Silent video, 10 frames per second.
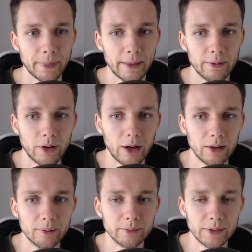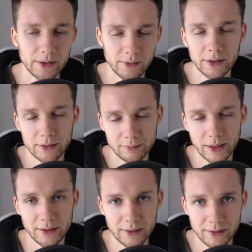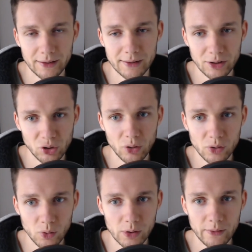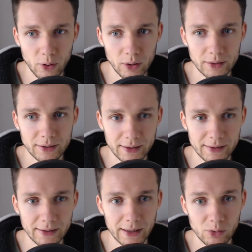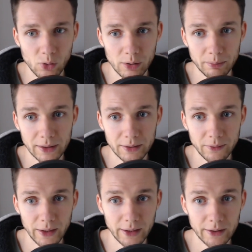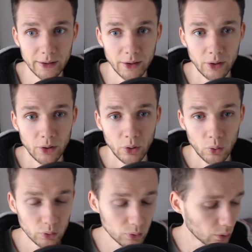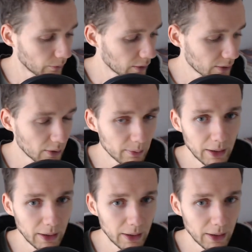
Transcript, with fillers: Vor allem deswegen denke ich, das ist schon so gewollt, dass sie da so ein Bild wählen. Und gucken wir uns nochmal